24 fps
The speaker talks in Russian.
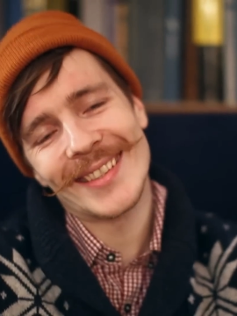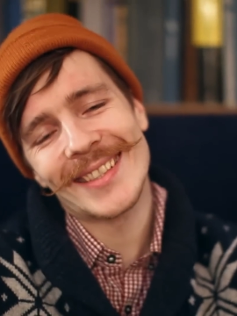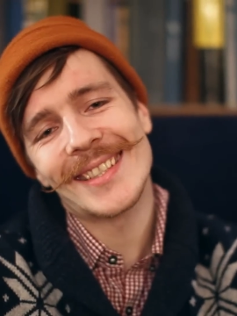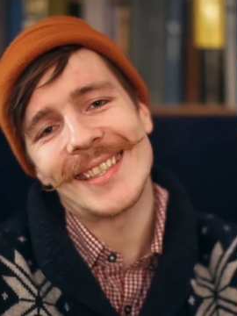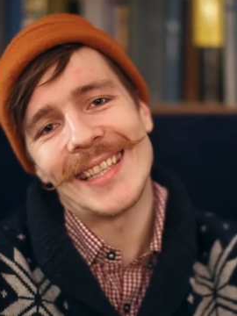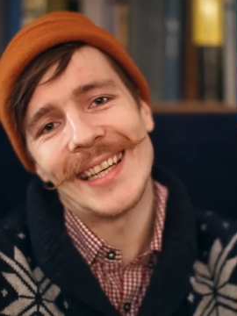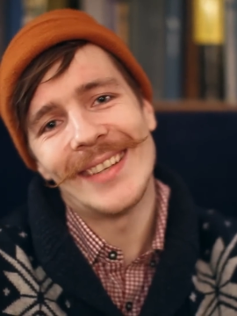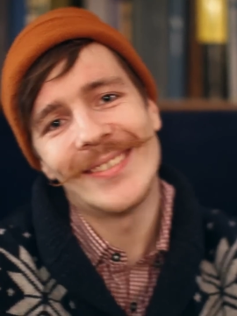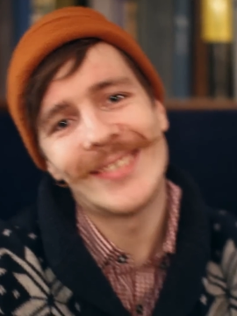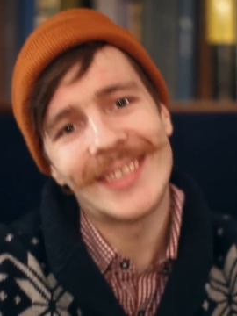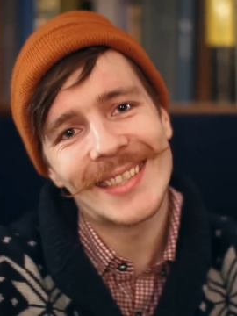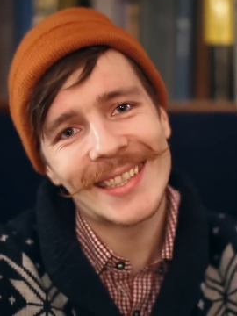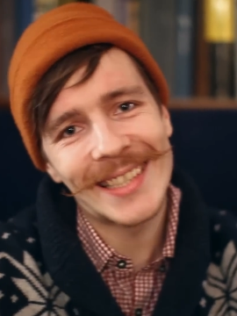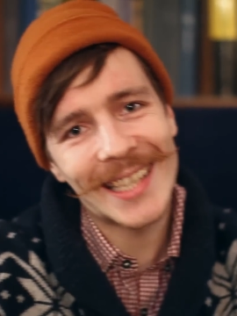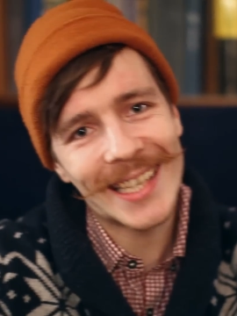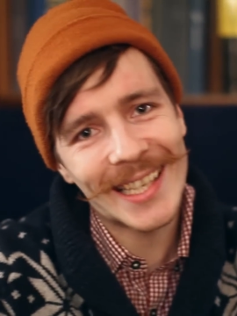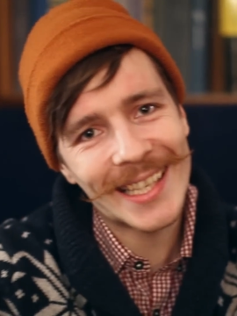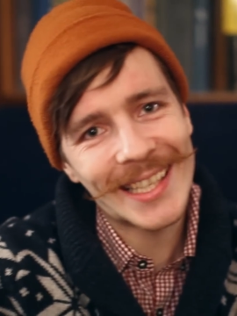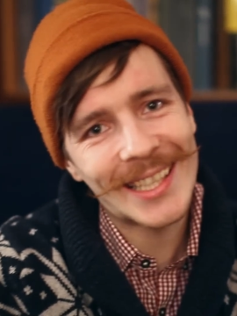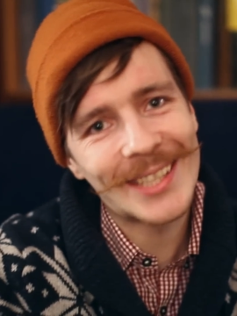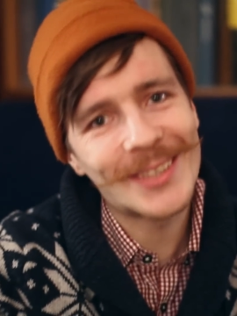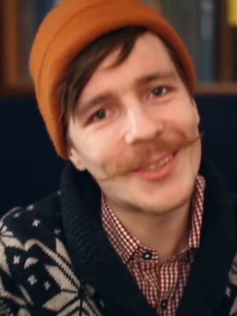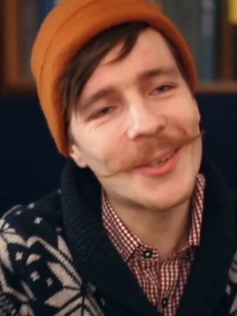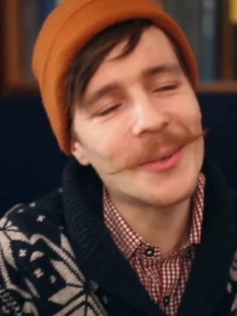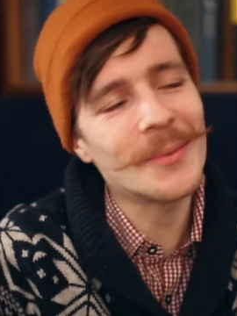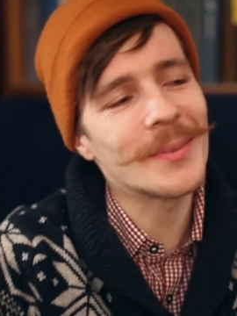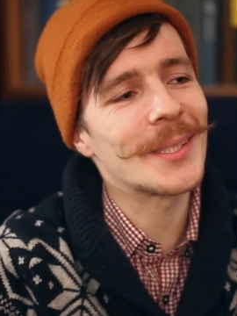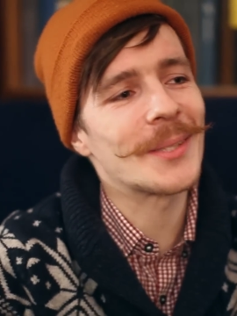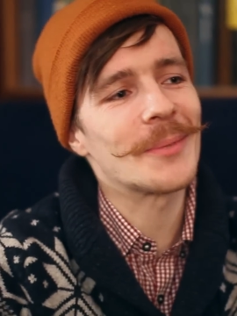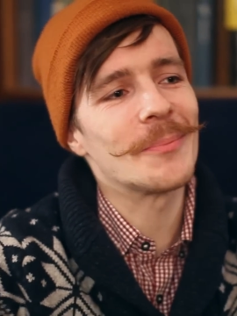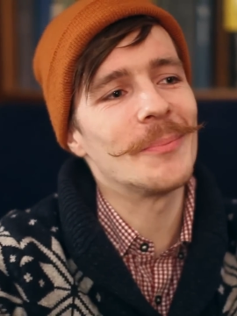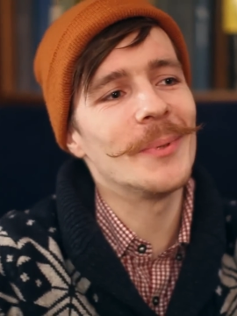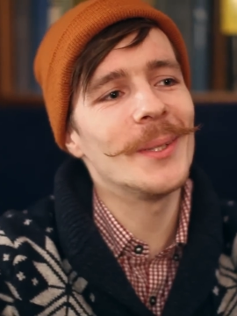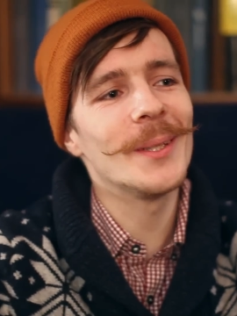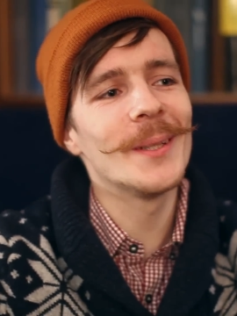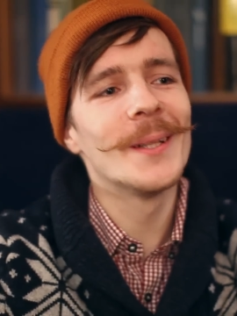Самый яркий образ
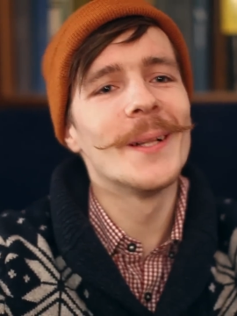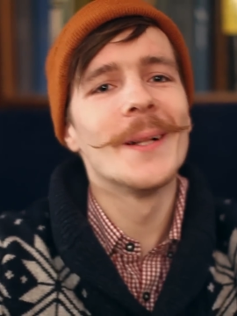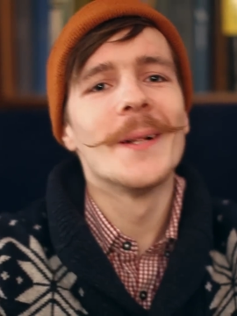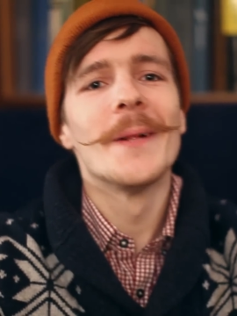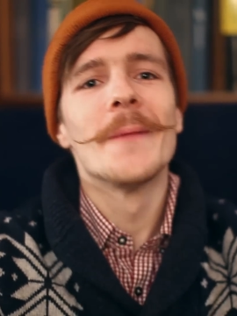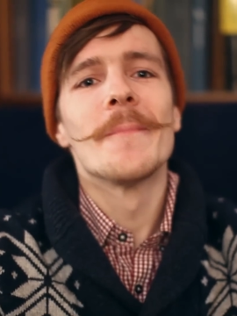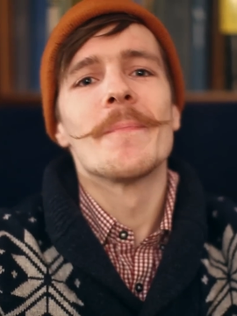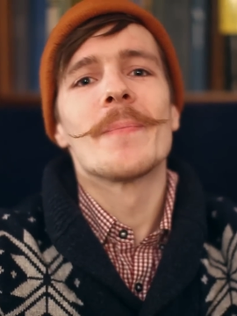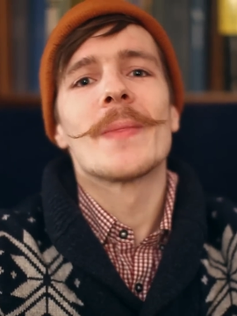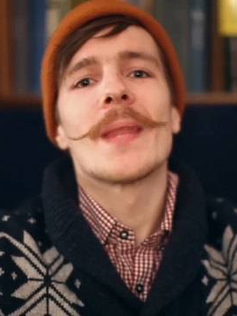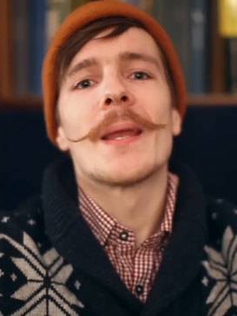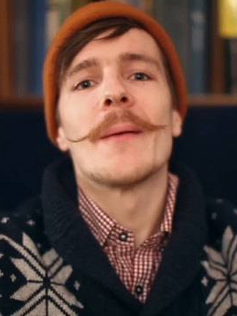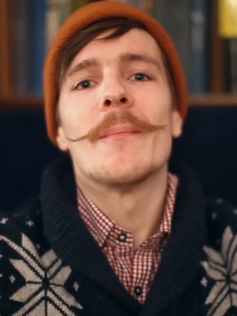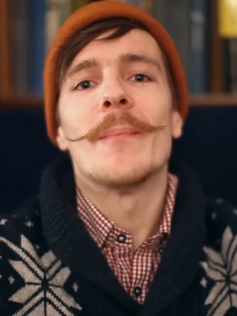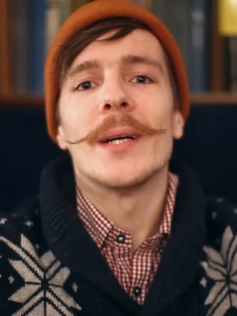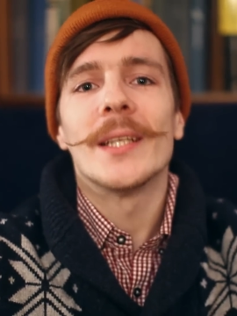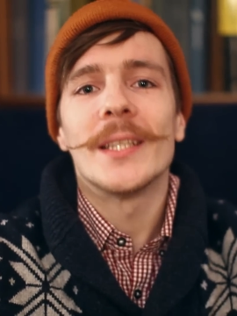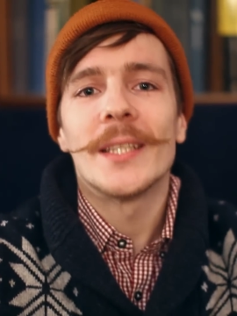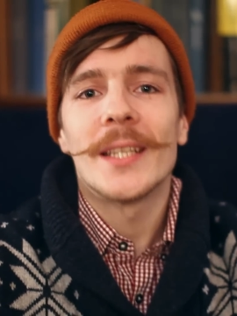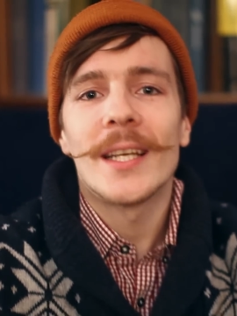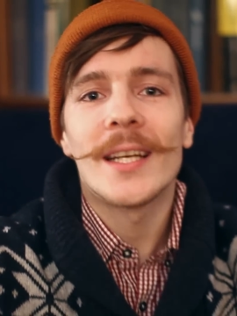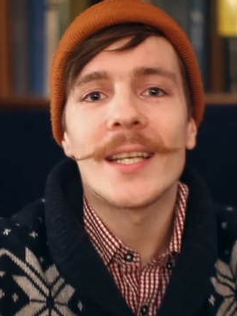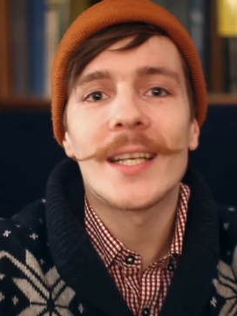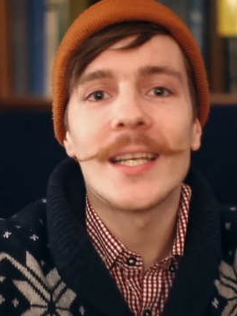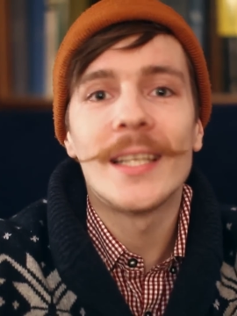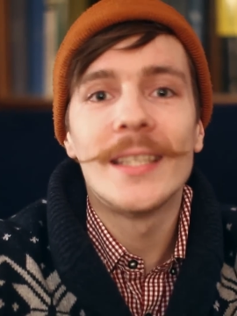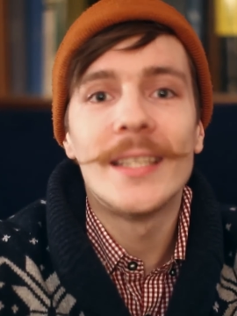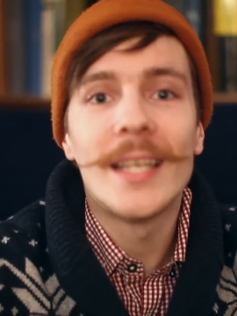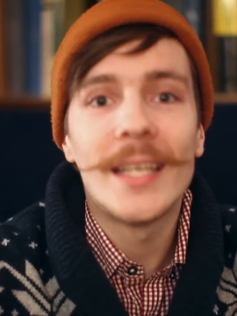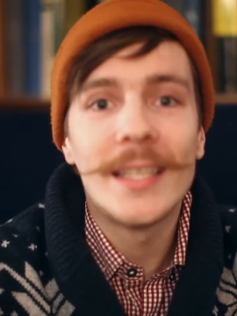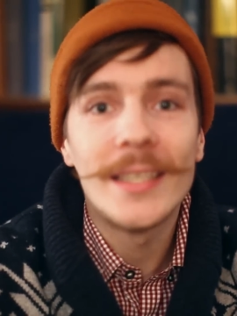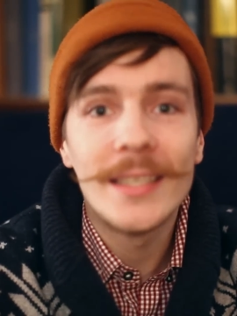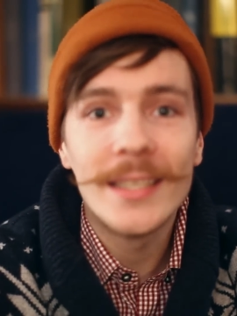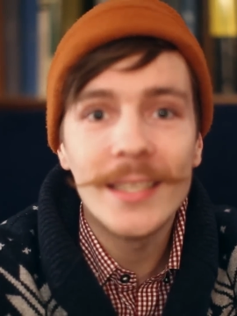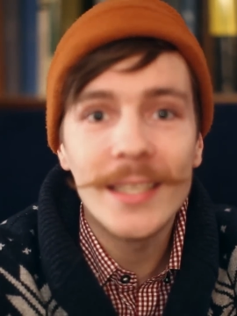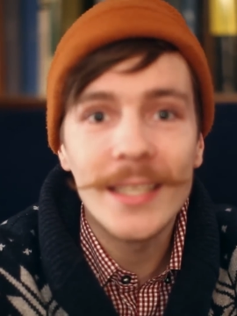был
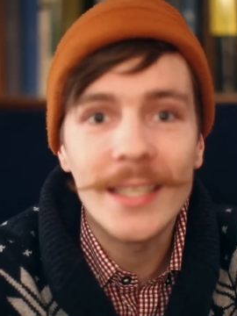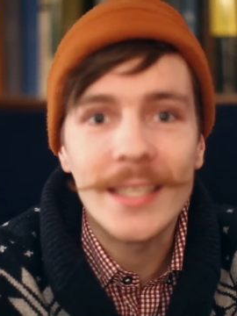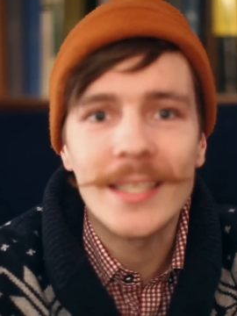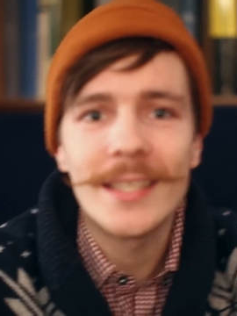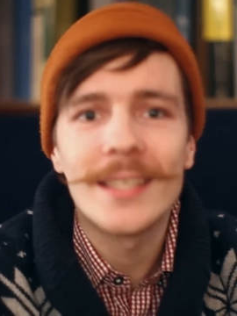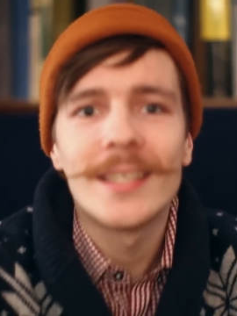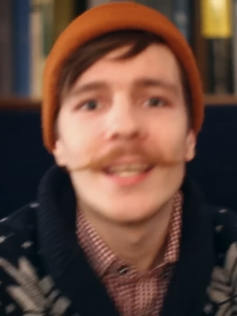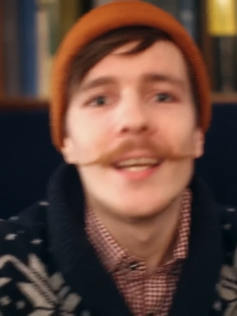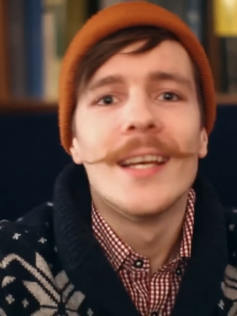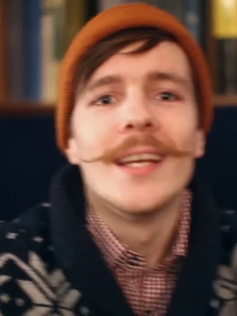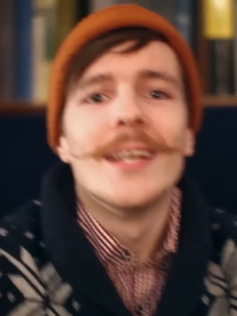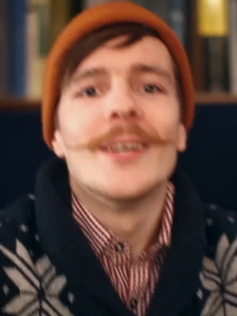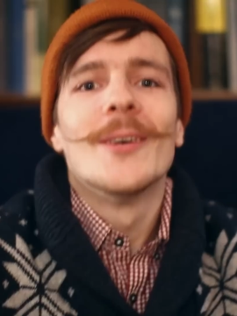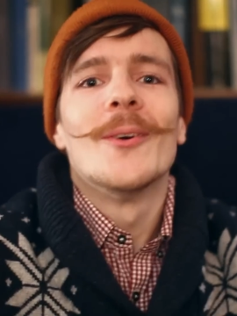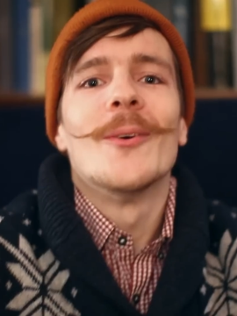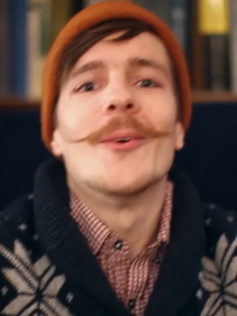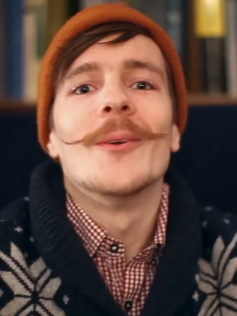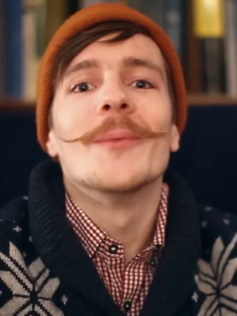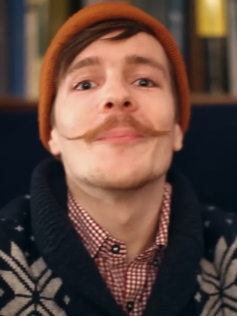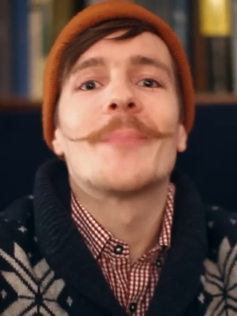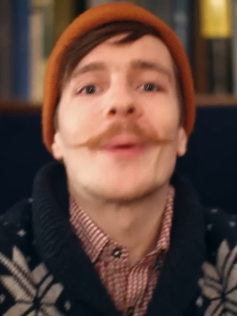маньяк-анонист. Он